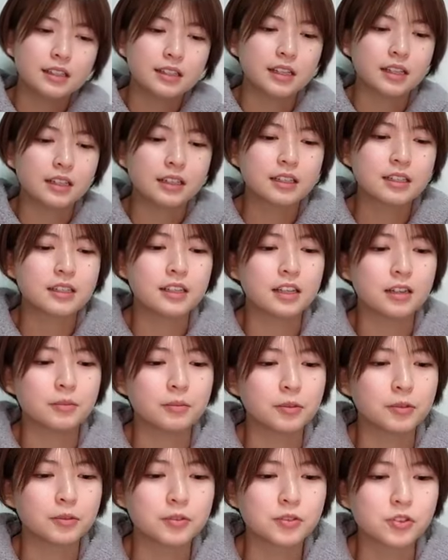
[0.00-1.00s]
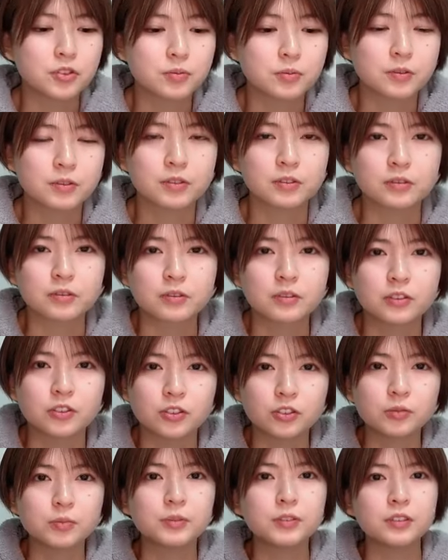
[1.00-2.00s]
3期生も十分
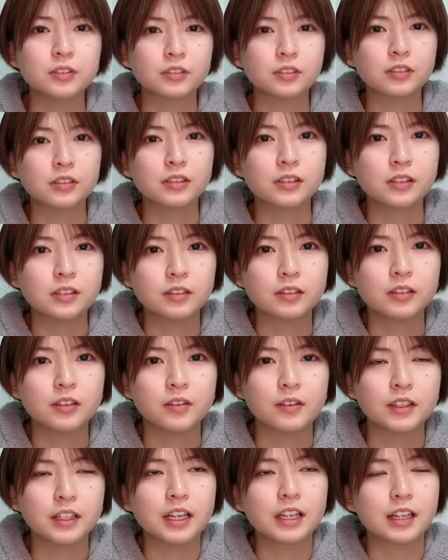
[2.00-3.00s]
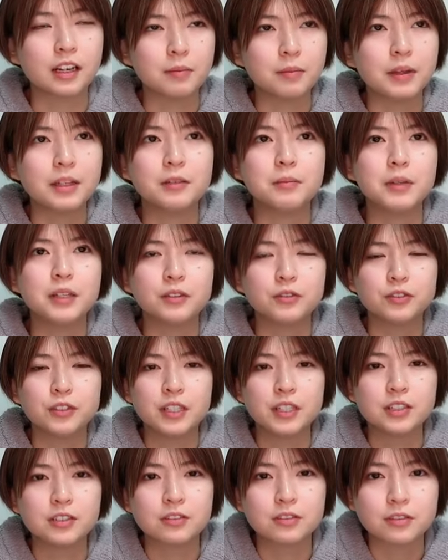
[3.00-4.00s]
十分ではないかまだまだ
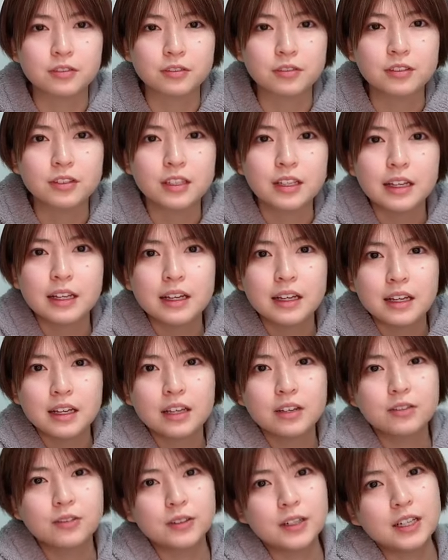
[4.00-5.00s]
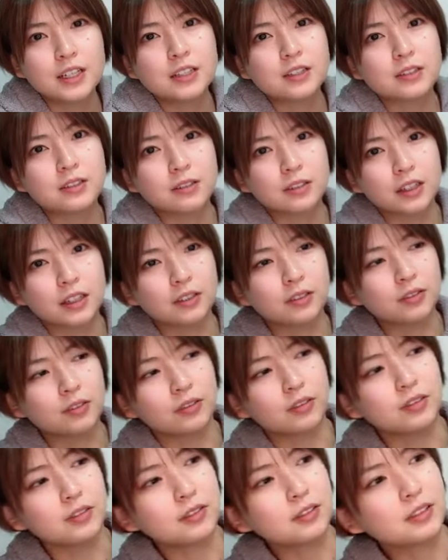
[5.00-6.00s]
フレッシュフレッシュに
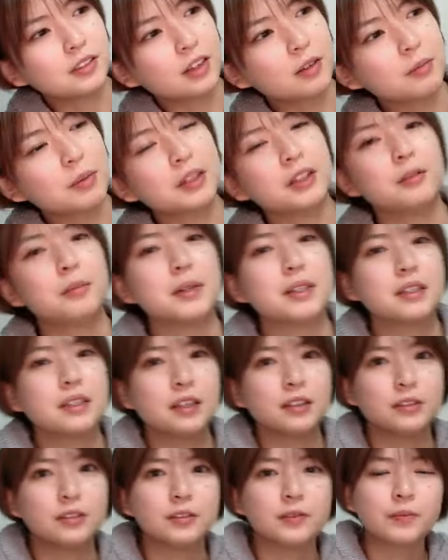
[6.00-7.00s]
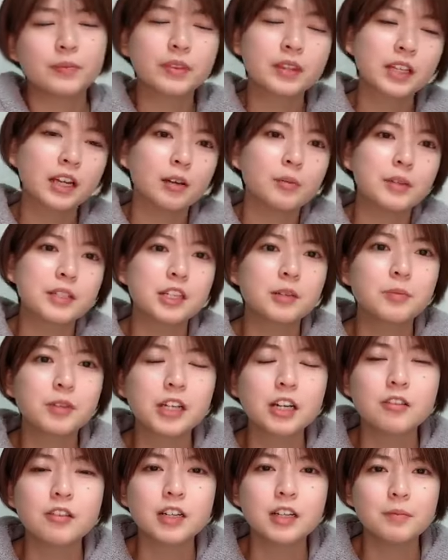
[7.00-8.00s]
こう頑張ってますけど壁車も
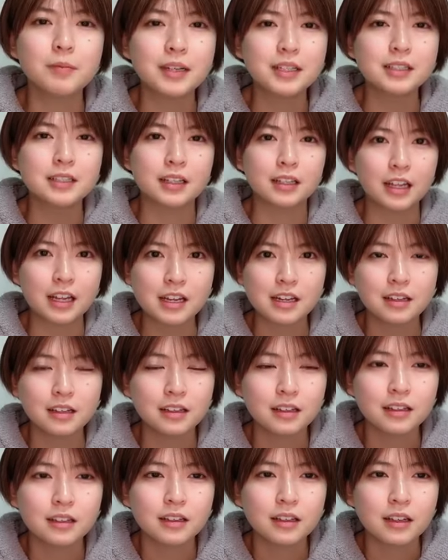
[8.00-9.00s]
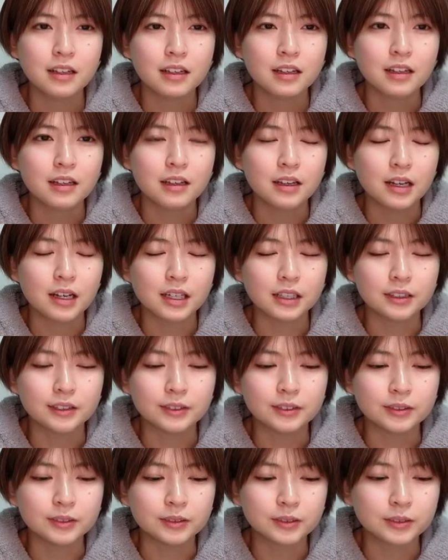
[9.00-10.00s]
変わりましてねあ
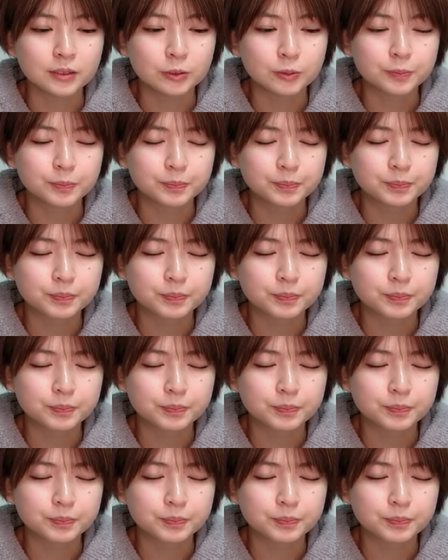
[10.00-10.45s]
の